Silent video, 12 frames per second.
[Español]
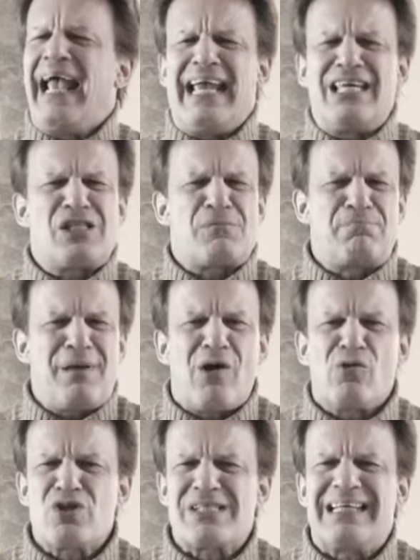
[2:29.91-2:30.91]

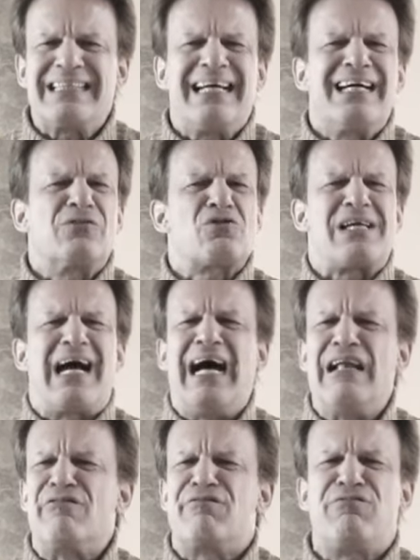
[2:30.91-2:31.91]
espejos tallados,
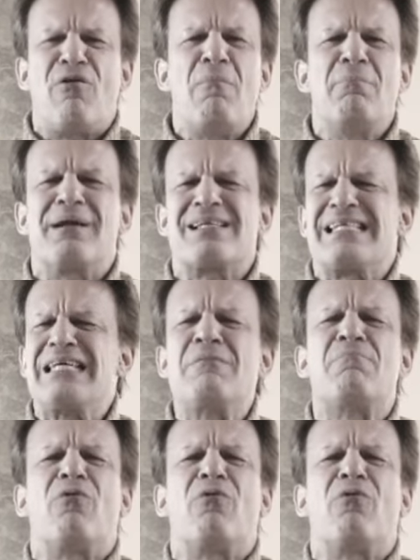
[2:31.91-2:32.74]
alfombras y